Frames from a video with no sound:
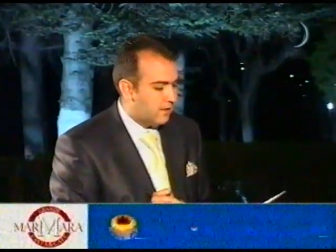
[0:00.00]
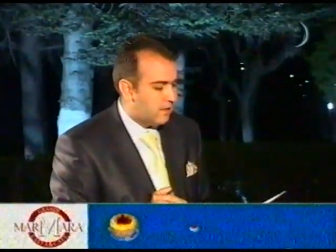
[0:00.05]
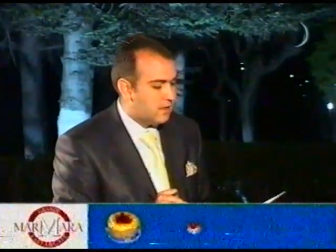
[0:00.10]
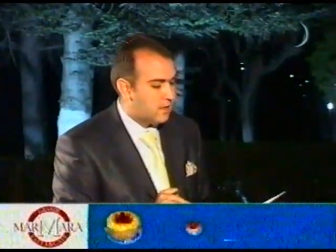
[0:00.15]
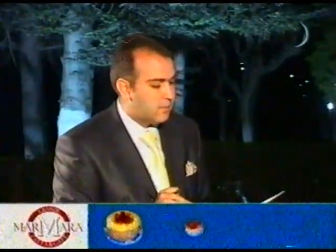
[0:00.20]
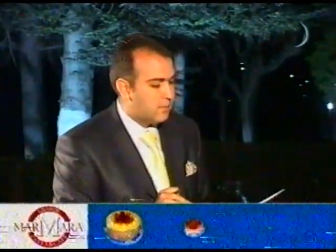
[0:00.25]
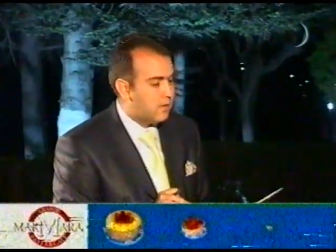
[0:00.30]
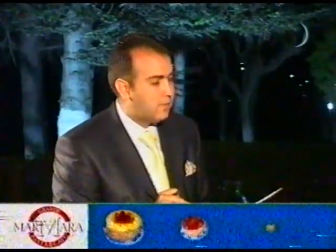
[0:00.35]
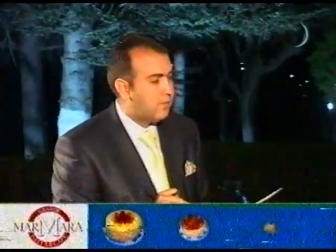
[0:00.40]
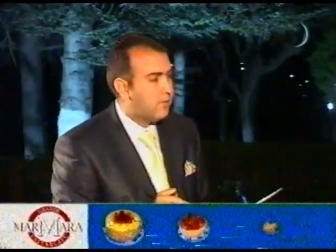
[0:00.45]
ne
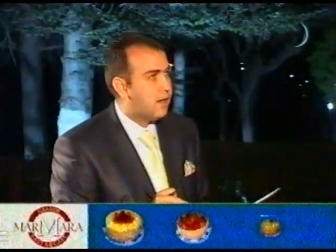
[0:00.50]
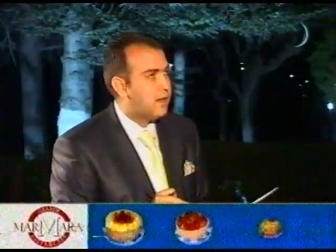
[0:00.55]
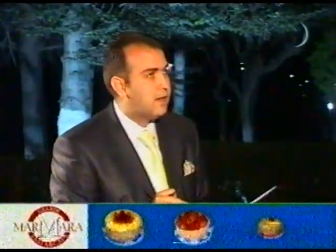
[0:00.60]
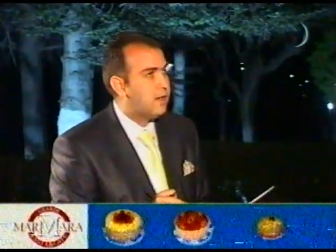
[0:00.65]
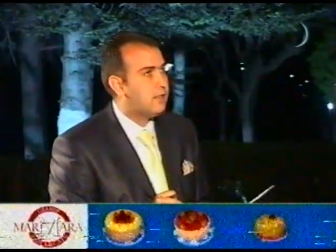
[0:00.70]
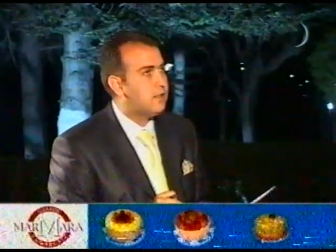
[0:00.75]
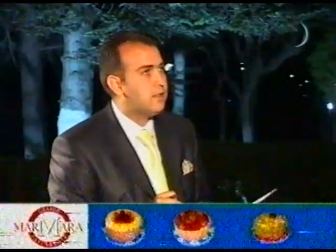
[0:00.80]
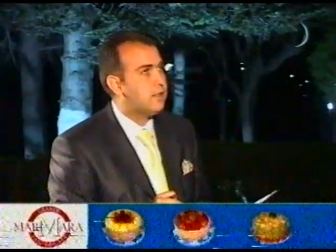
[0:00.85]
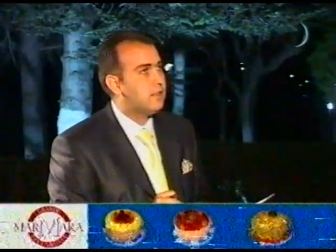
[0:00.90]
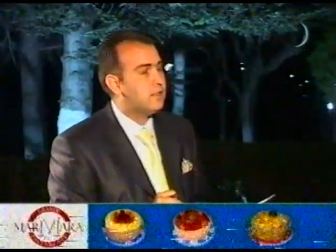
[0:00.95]
zaman
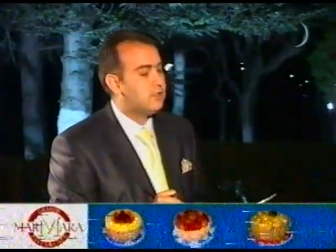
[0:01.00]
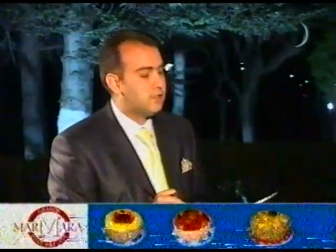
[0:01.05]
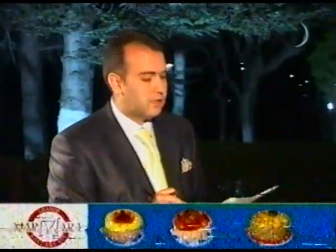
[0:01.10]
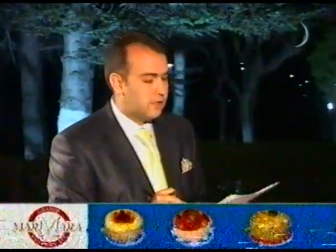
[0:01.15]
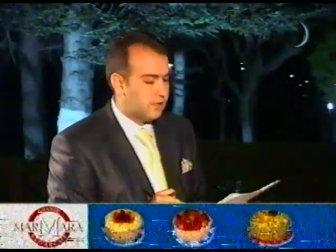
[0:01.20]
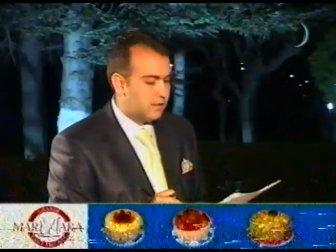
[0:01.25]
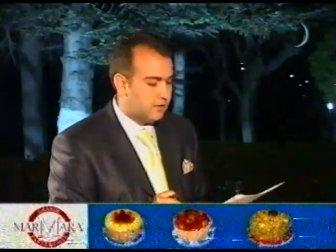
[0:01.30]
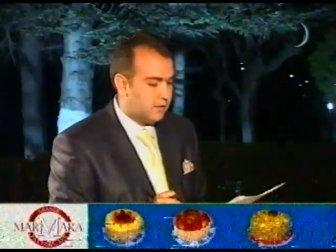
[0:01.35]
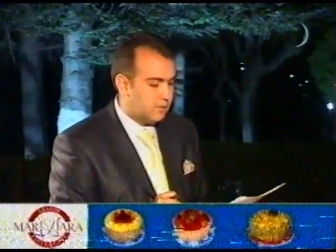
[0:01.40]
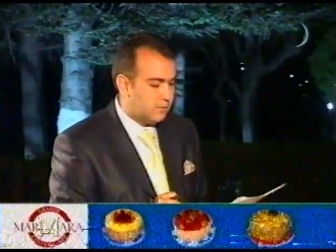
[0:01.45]
faaliyete
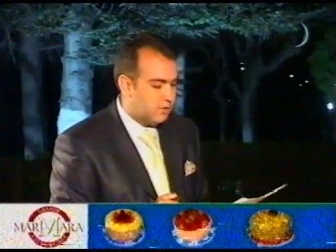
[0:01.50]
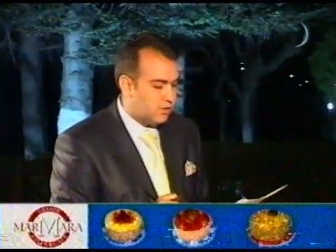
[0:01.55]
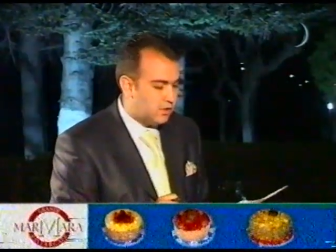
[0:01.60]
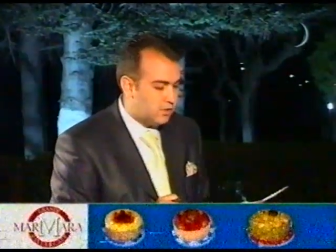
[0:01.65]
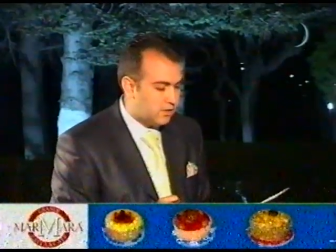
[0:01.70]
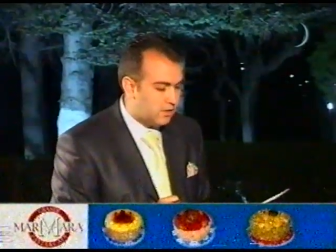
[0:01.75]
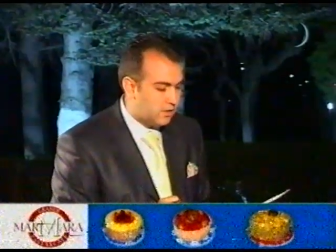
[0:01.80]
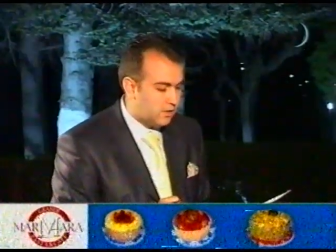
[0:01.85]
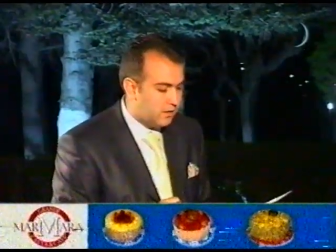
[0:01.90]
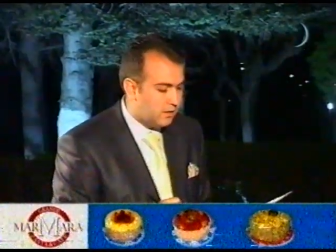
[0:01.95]
geçecek
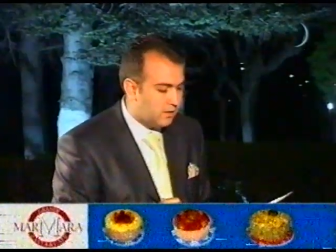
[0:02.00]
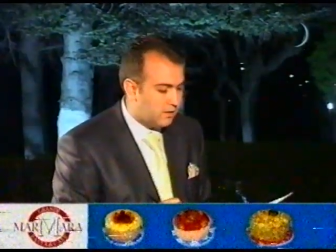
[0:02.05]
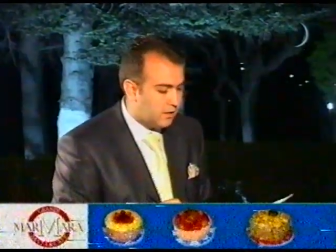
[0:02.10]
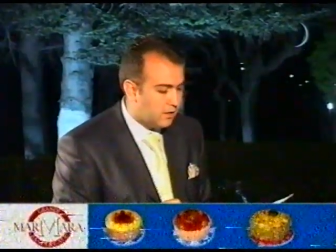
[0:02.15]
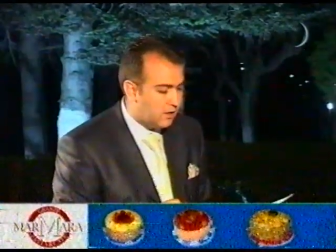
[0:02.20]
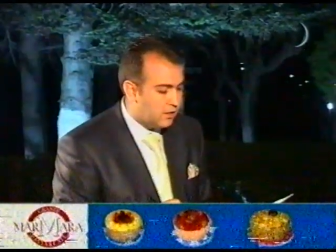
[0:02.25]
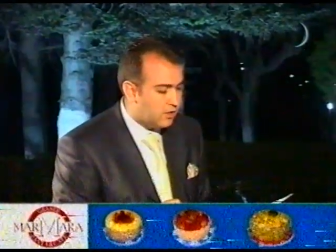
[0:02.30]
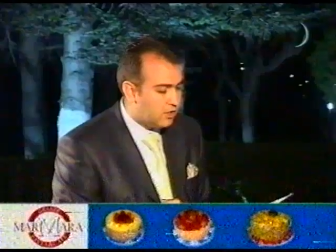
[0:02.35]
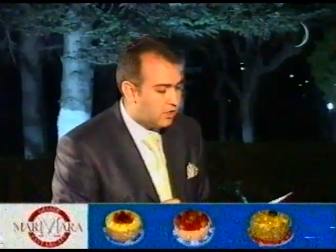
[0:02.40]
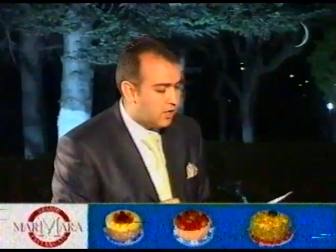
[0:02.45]
demiş Sayın
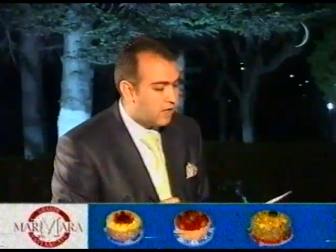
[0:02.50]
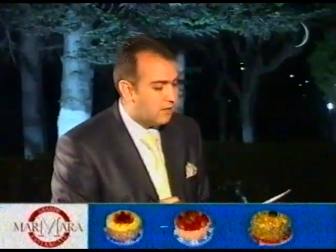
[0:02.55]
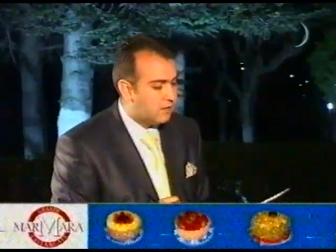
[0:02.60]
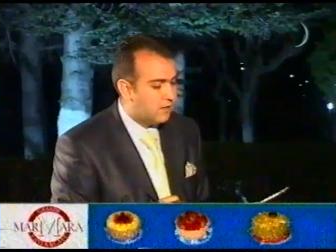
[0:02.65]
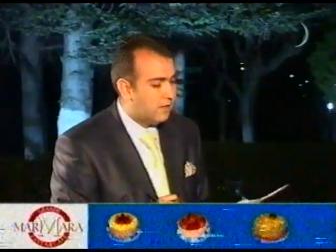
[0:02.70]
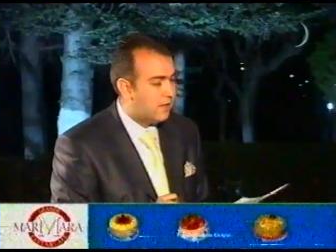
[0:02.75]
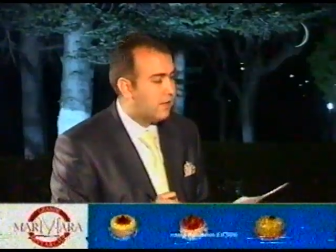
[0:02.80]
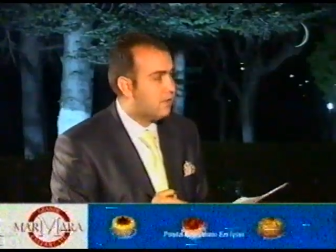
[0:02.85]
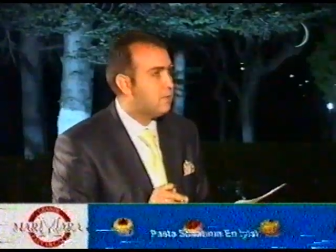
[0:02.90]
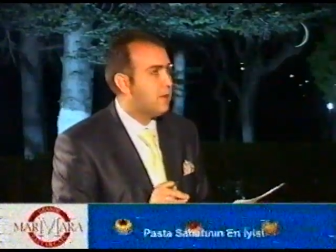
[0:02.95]

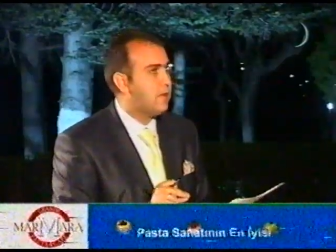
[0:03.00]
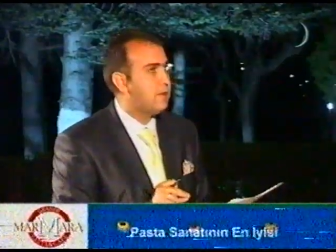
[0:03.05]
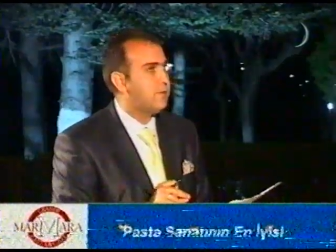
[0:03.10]
Alişan Dere